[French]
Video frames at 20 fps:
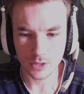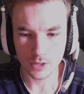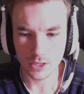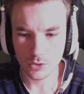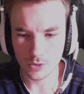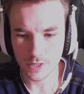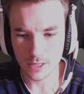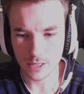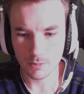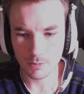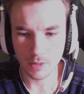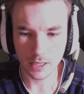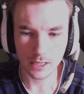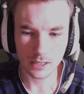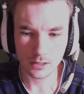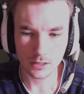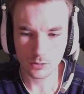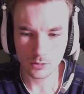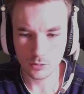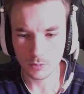ils ont séparé
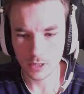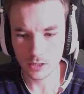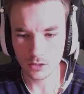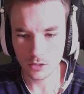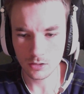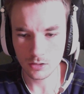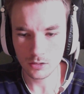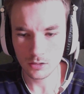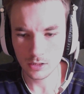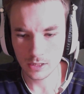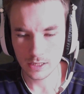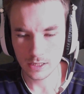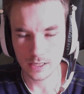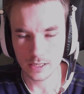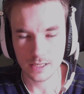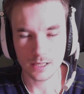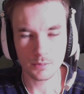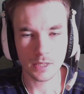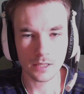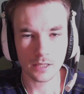les deux maintenant,
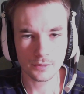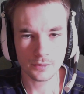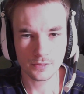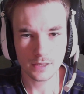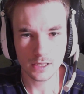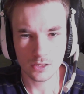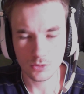c'est bien fait,